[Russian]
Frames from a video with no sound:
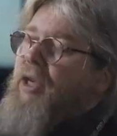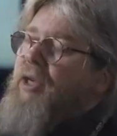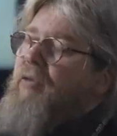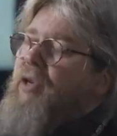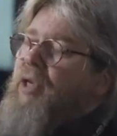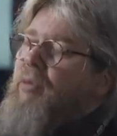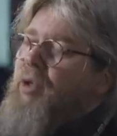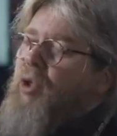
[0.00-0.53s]
В
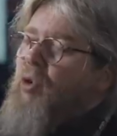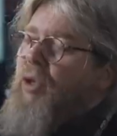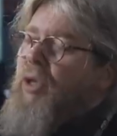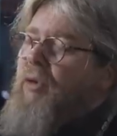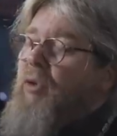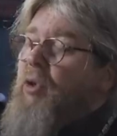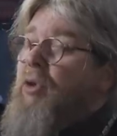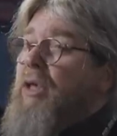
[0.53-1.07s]

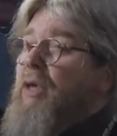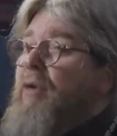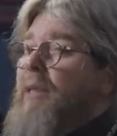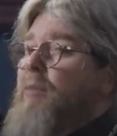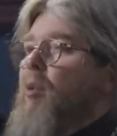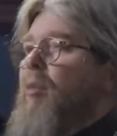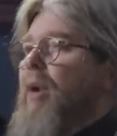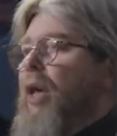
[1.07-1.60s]

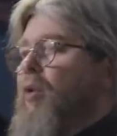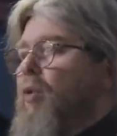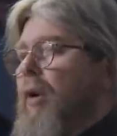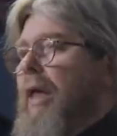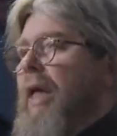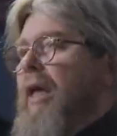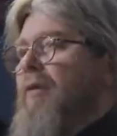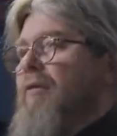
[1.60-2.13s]
1898 году
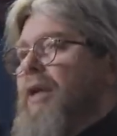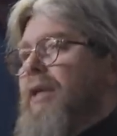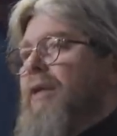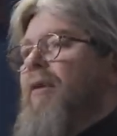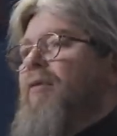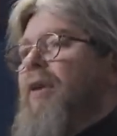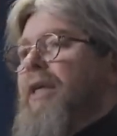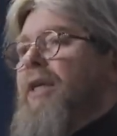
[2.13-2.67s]
в
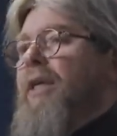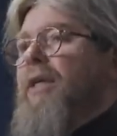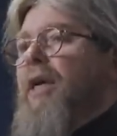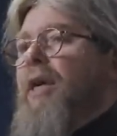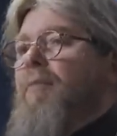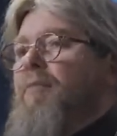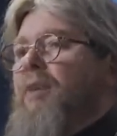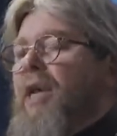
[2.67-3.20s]

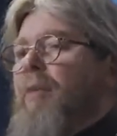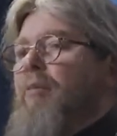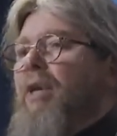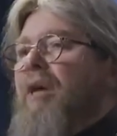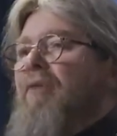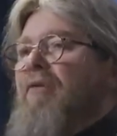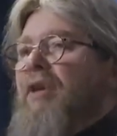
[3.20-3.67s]
Российской империи была